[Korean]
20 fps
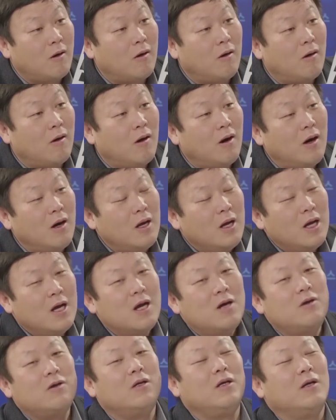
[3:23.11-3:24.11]

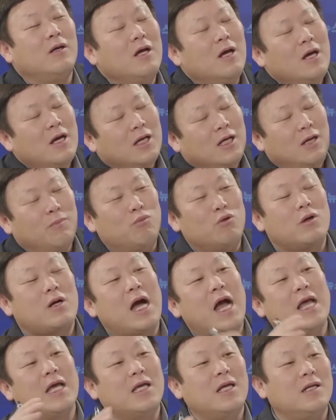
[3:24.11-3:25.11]
아. 그리고 이
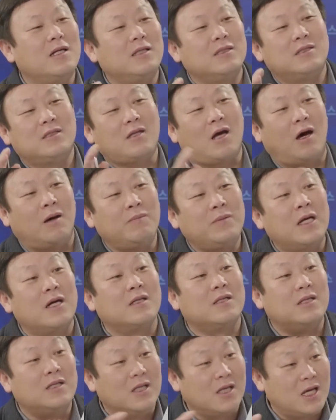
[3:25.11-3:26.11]
물가 얘기는 처
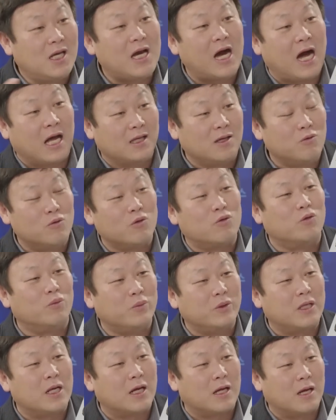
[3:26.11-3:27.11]
겪는 얘기가 아니에요. 우리
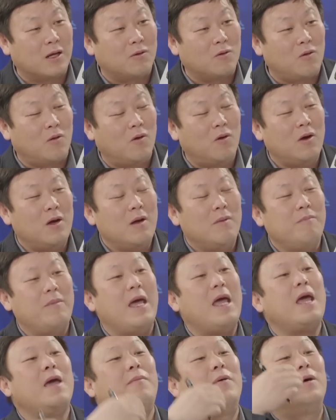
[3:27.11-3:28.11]
국민들에게도 네.
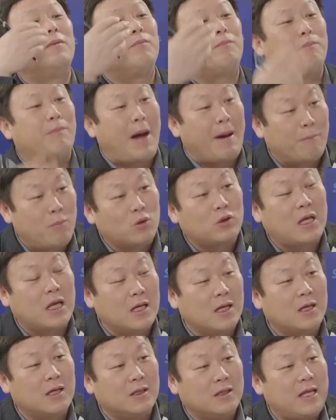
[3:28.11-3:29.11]
매번 반복된
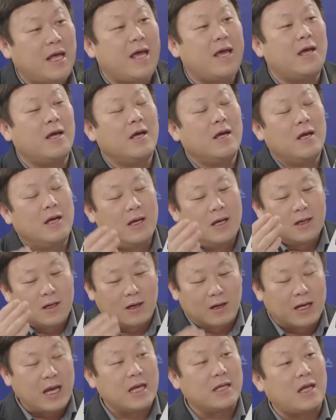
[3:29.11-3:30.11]
얘기인데
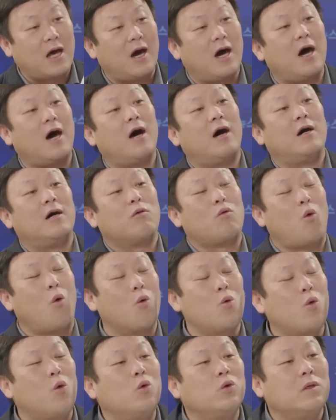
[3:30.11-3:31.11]
거기에다가
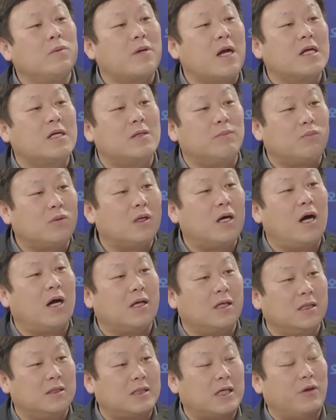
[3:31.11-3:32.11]
공공연까지
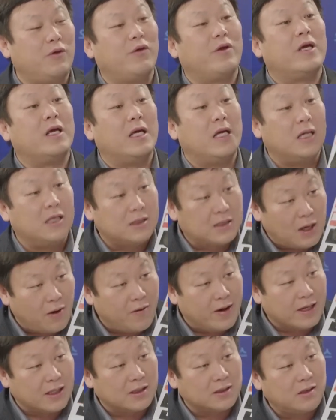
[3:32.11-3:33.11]
급등하는 이제 위기
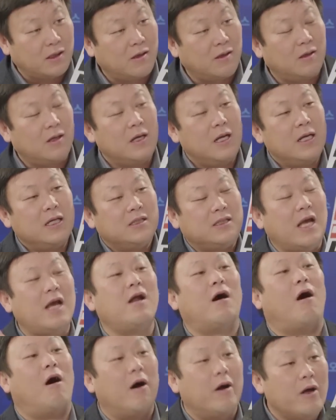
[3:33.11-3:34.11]
상황에서 음.
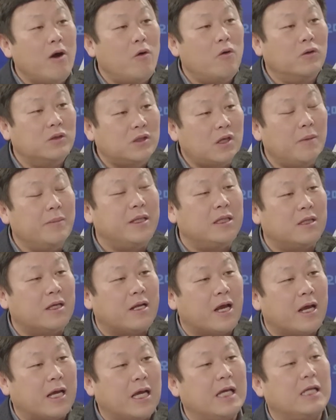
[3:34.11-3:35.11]
제일 어려운
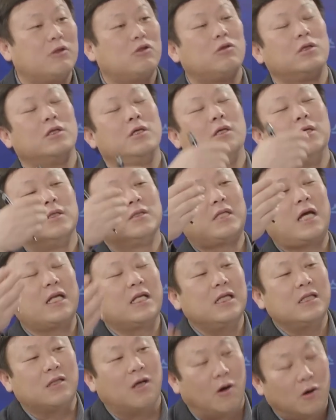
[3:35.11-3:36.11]
서민들에게
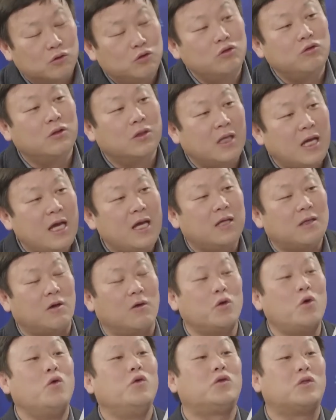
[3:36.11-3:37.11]
차등에더 주는 게
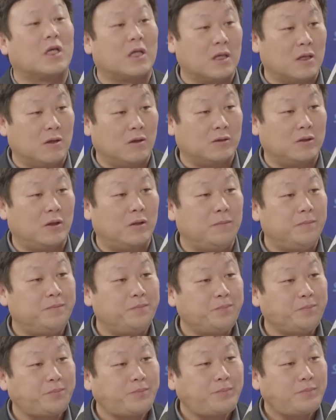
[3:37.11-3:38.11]
더 효율적인 거죠.
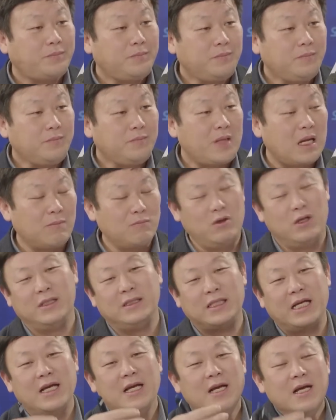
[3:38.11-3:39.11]
네. 물론
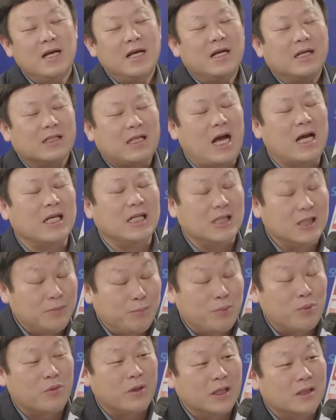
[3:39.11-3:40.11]
이제 상위
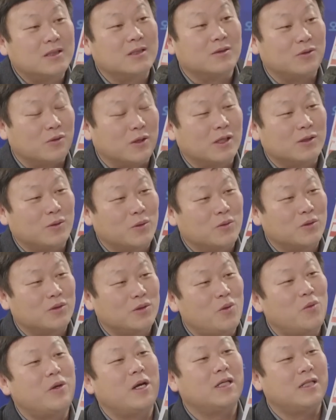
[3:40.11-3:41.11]
20% 계층 중에서도
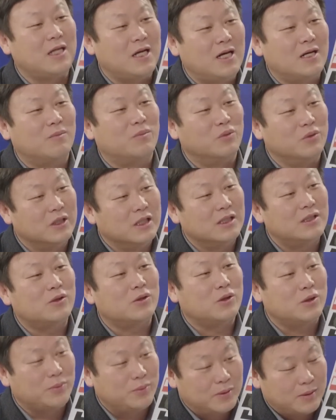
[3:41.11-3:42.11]
서운하게 생각하는 분들이 있을
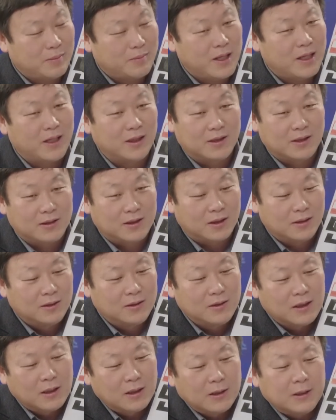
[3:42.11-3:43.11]
수 있습니다만 그래서
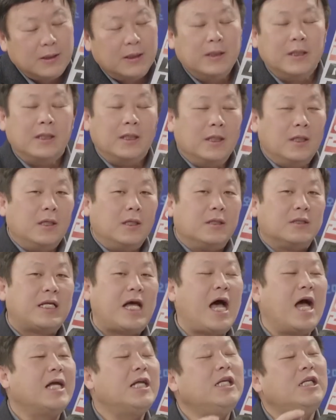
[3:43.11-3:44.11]
저는
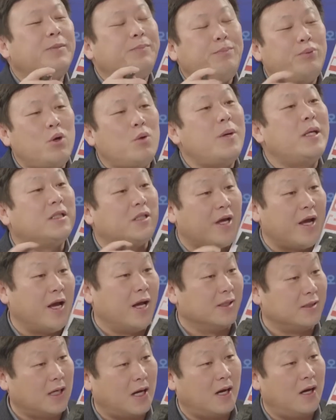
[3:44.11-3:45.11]
상위 10%만
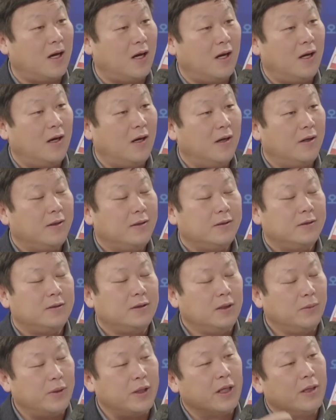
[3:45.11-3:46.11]
제외하자.
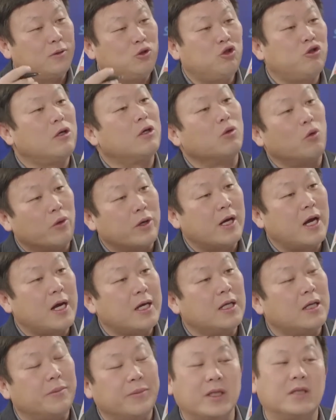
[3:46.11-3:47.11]
음. 이번에 추경 논의를
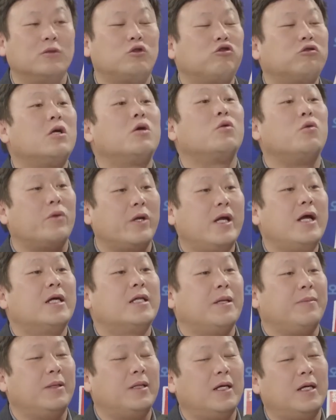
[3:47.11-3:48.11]
하게 되면 이건 추경 논의를 해야
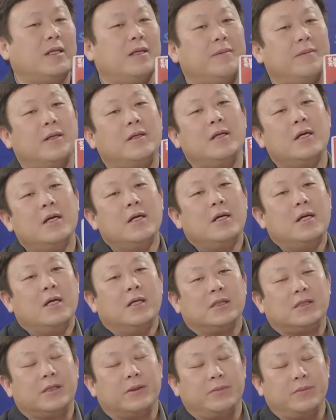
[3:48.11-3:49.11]
됩니다. 왜냐하면
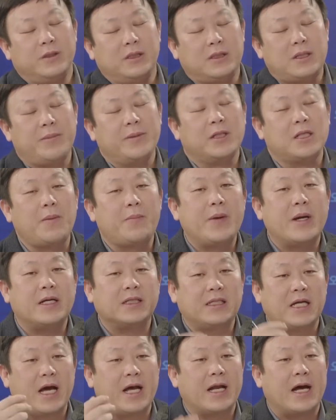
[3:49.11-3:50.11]
지금 이재명 대표가
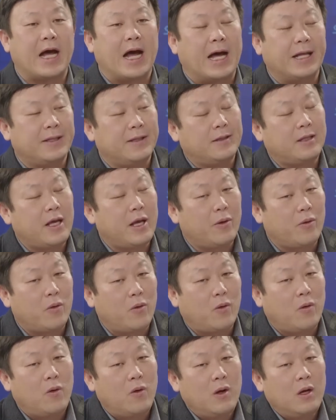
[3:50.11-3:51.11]
제안한
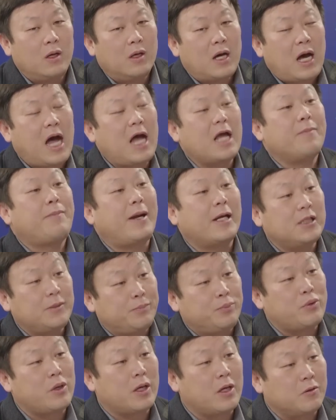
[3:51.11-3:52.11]
안대로 하위
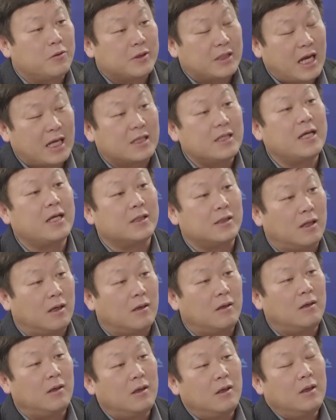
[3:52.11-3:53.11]
80%에게도
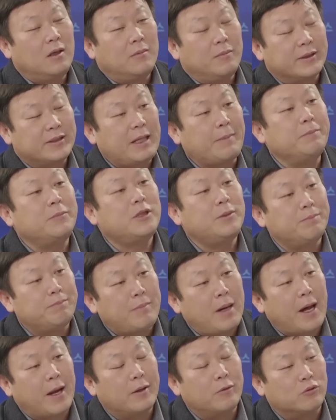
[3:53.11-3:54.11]
차등해서 네.
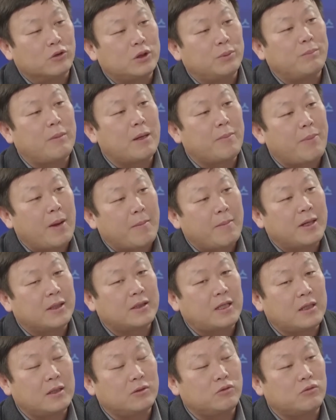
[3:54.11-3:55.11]
30만 원, 60만 원, 100만 원
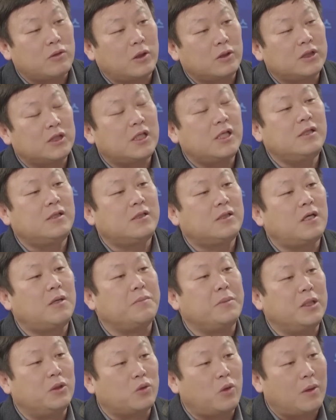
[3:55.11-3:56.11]
차등해 주다가
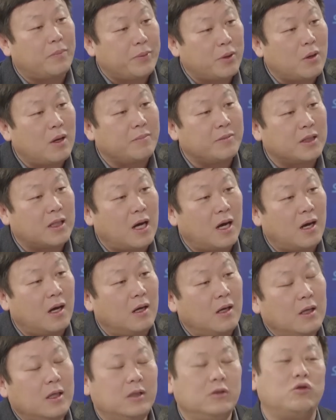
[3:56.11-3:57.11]
7.2조가 필요합니다.
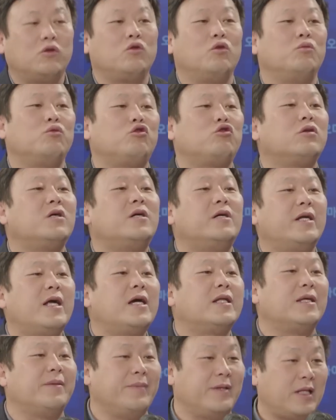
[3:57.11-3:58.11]
음. 이 정도면 추경을
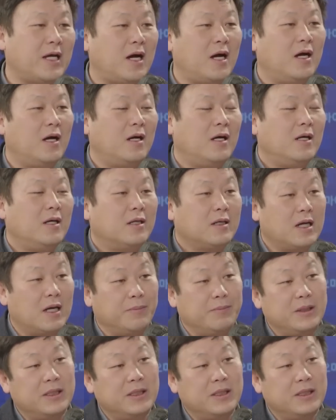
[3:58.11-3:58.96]
해야 됩니다. 그러니까 음.